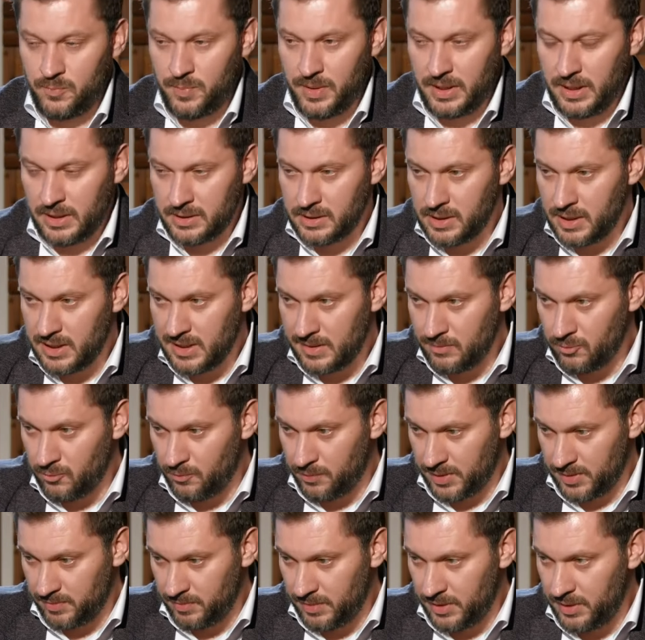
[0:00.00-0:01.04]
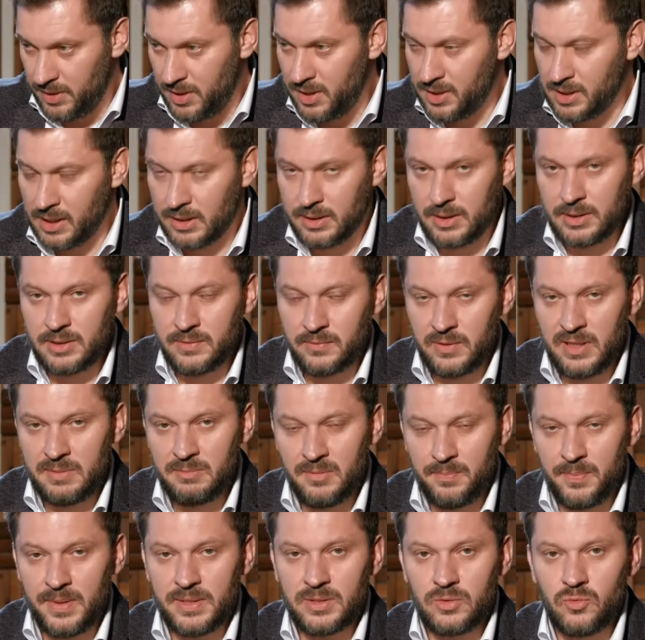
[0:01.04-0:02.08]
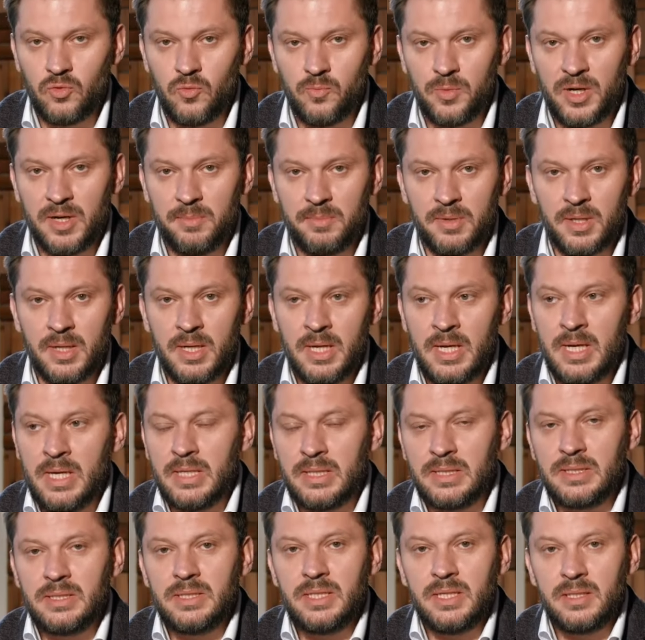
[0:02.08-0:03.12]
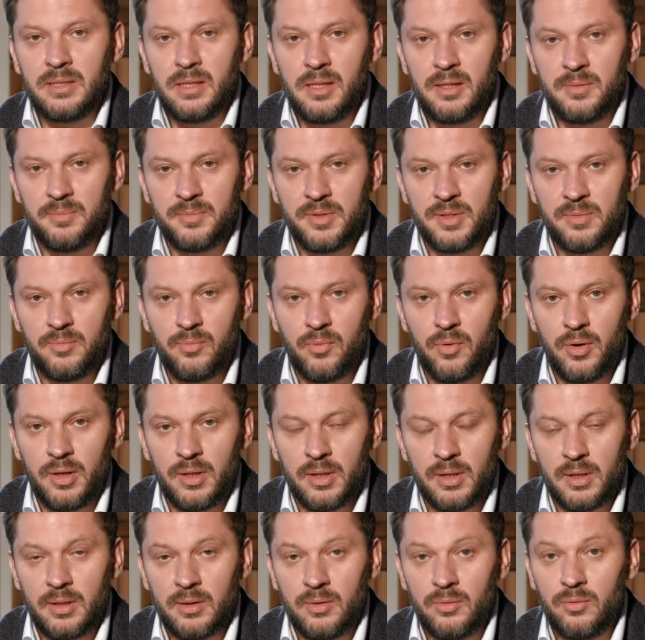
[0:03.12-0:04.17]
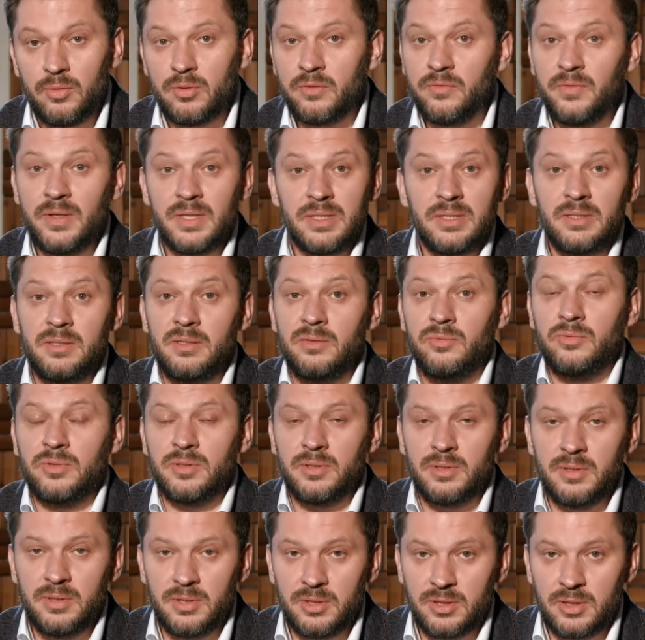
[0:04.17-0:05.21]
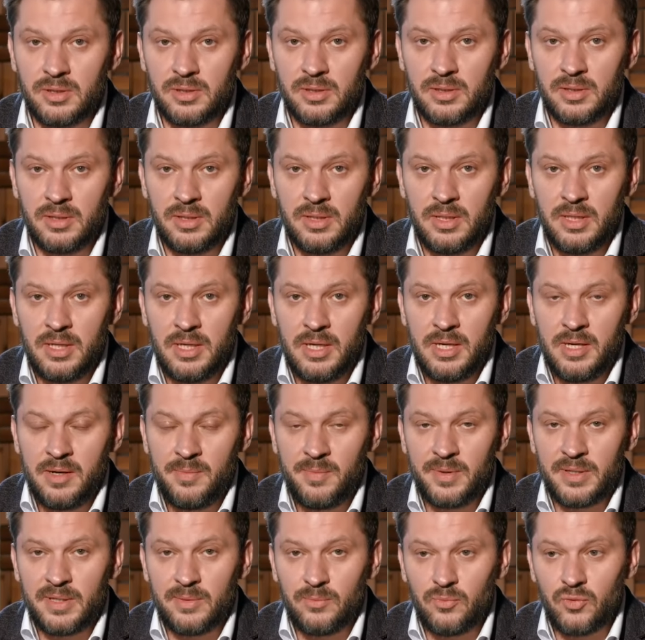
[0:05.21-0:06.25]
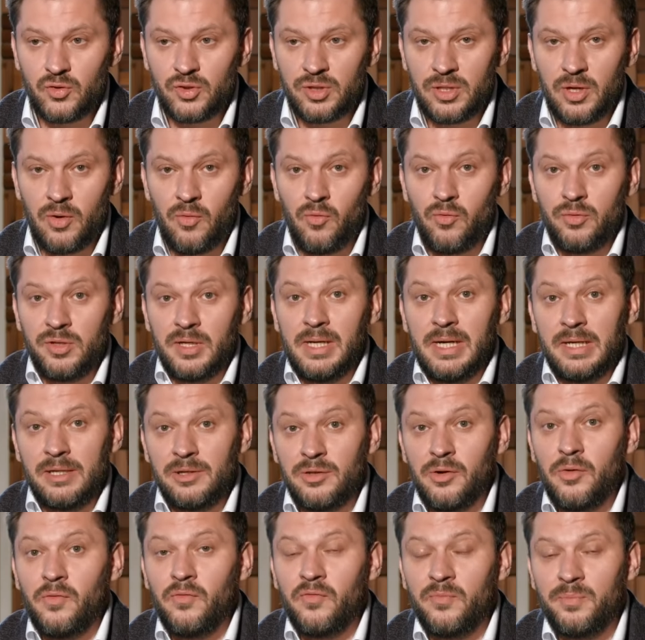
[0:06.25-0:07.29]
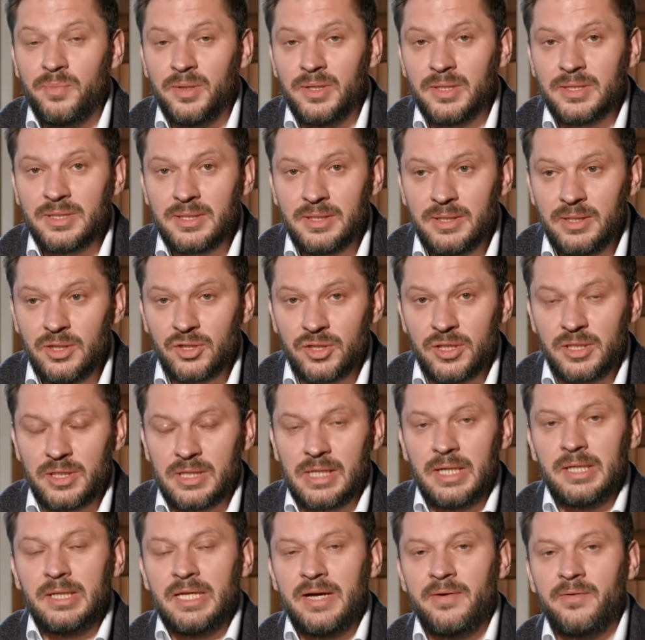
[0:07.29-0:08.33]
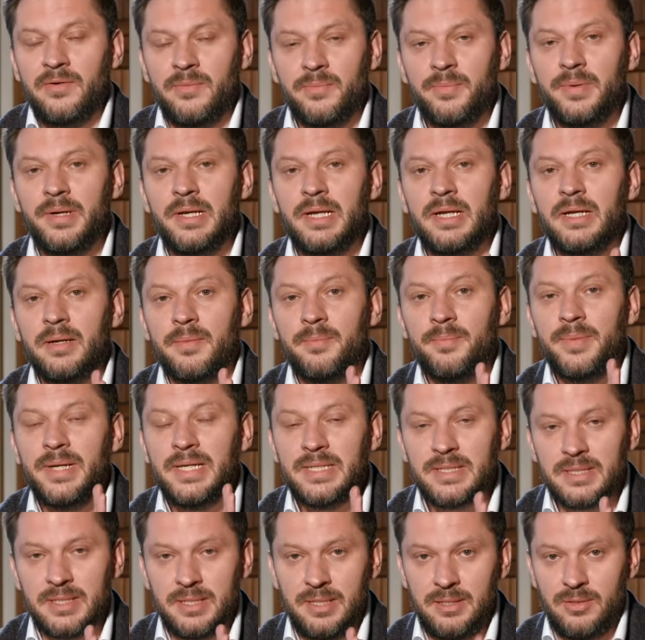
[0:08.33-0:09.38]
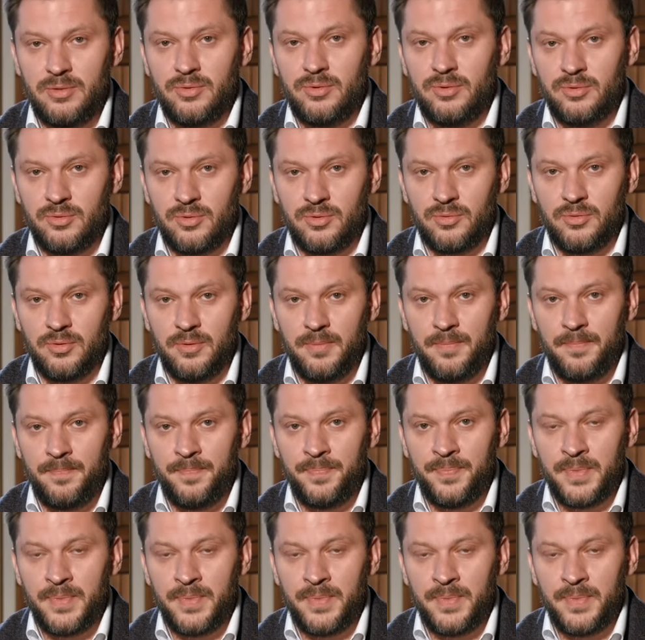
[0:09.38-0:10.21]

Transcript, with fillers: Показать ему, посмотри, как ты своими поступками сделал мне больно. Он вас не услышит, потому что он готов был слышать, когда вы были близки друг к другу.